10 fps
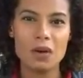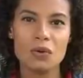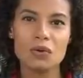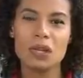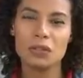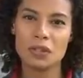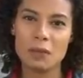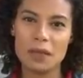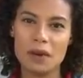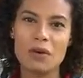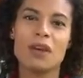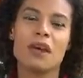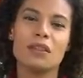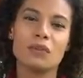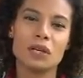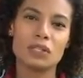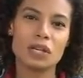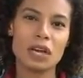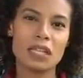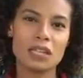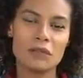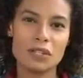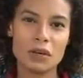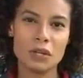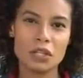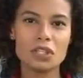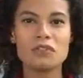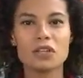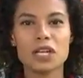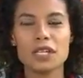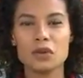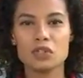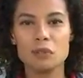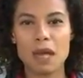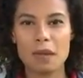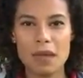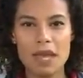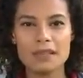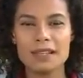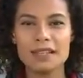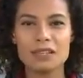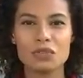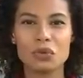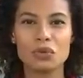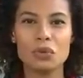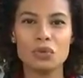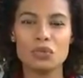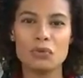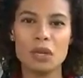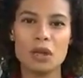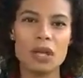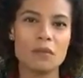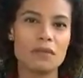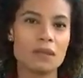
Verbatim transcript: O Leandro Damião, durante a entrevista coletiva, já deu os parabéns, desejou tudo de melhor. Amanhã